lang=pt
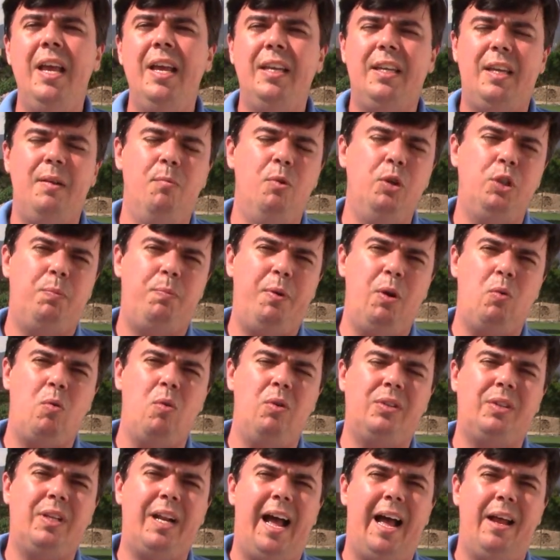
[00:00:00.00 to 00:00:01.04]
que muito pelo
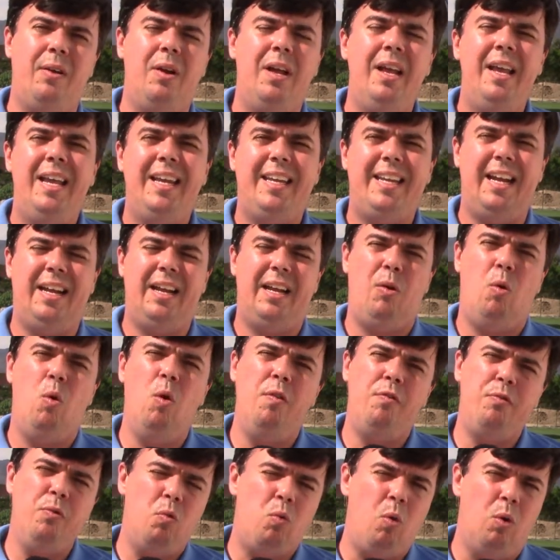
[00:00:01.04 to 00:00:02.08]
contrário, que
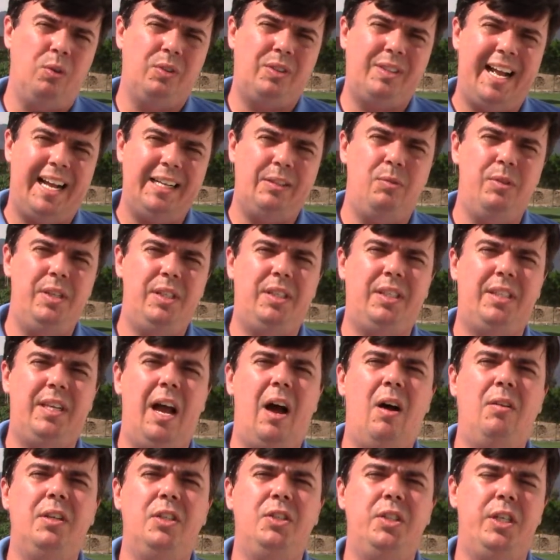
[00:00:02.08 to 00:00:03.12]
houve um contato
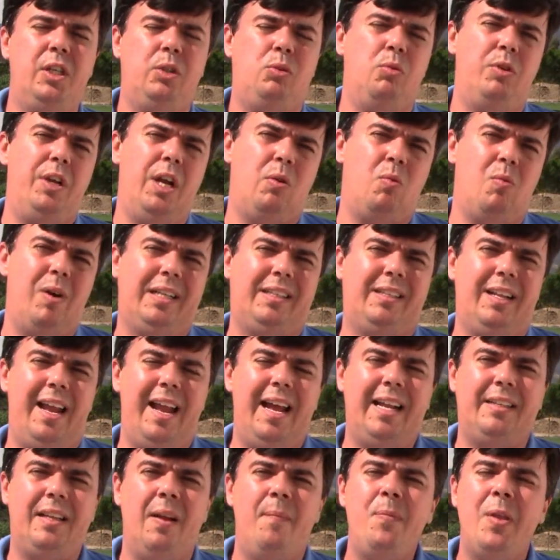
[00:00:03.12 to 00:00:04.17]
inicial da diretoria com o
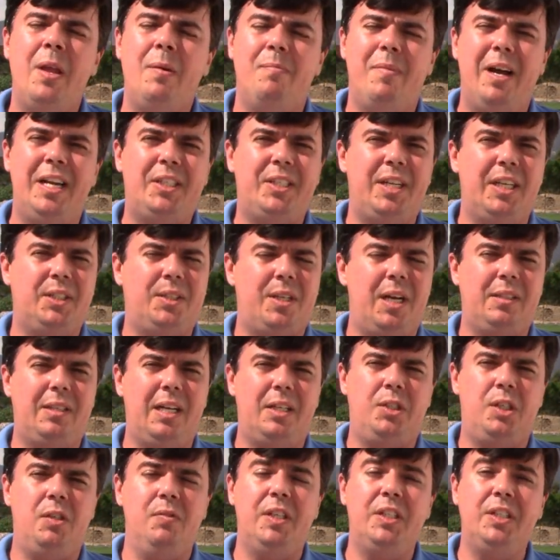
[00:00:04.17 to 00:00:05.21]
atleta, mas que as
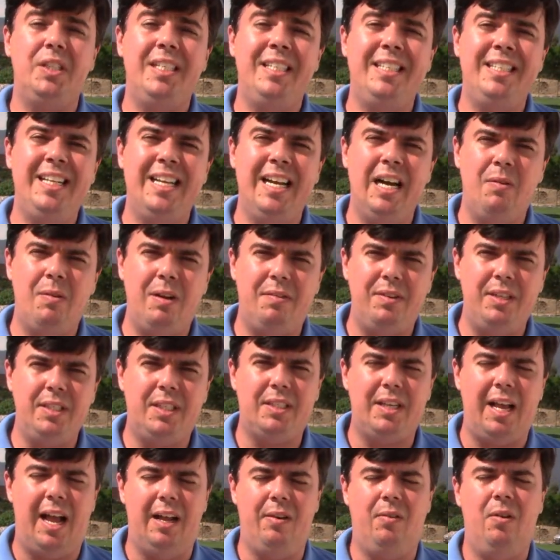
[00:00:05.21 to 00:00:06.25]
tratativas não
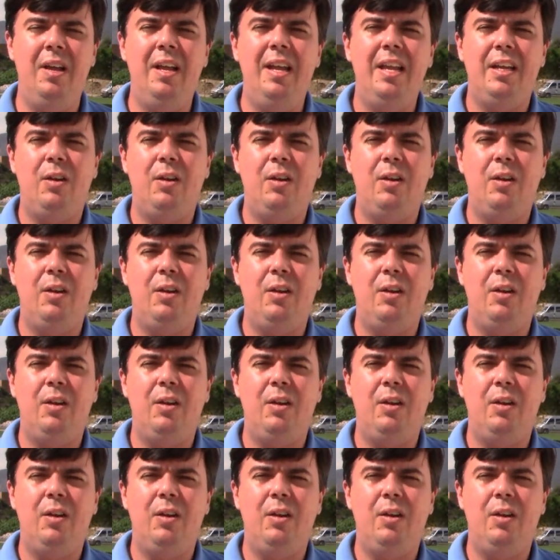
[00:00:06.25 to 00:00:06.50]
avançaram.